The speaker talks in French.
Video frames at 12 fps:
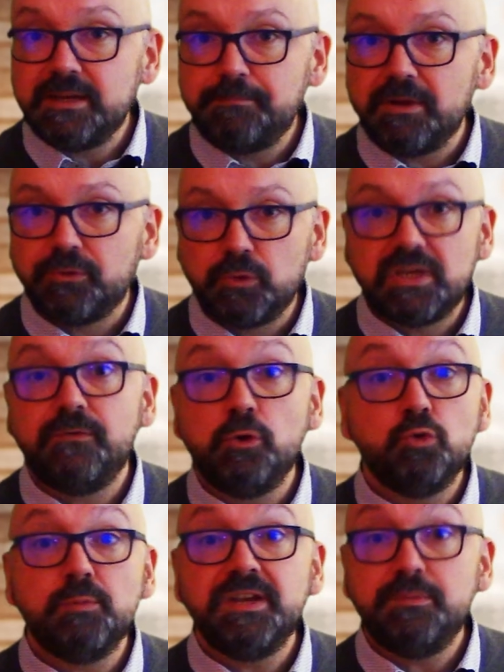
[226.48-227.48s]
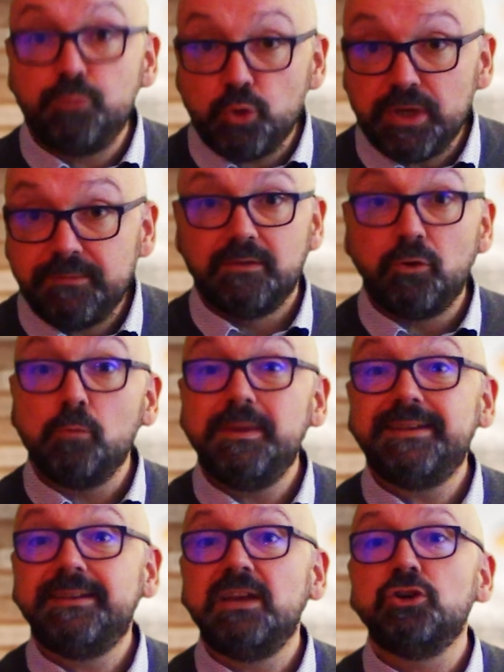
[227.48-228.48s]
par ceux qui veulent nous manipuler. Dans le
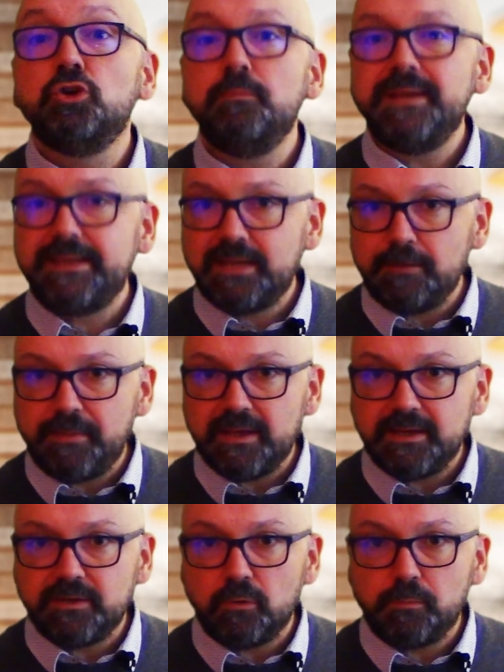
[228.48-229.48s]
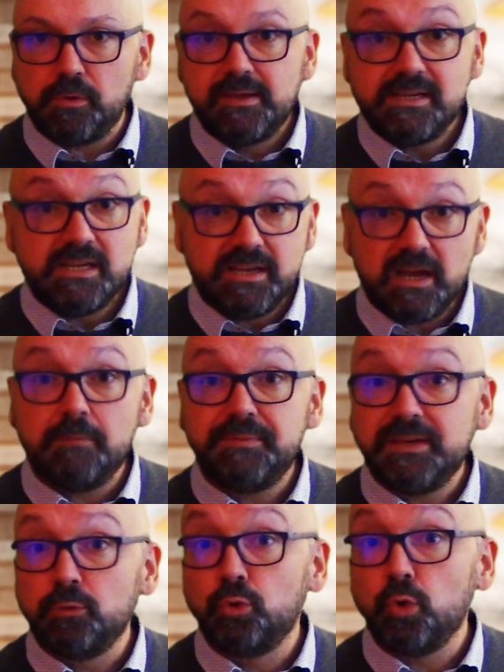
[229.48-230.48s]
message de Meta, par exemple, il y a un biais
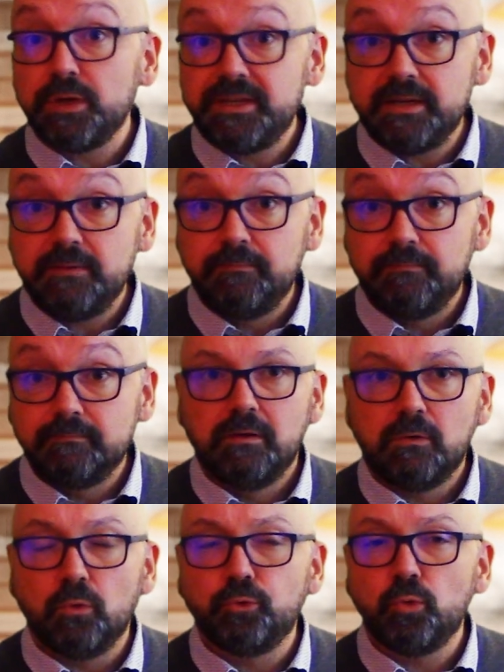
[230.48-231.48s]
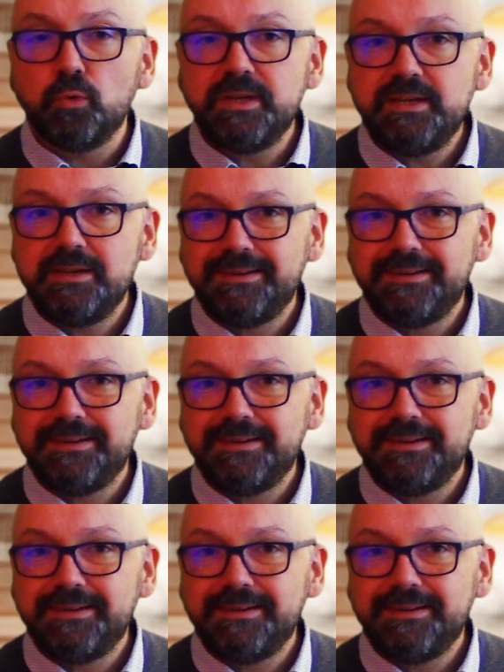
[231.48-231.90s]
d'autorité. Quand on lit «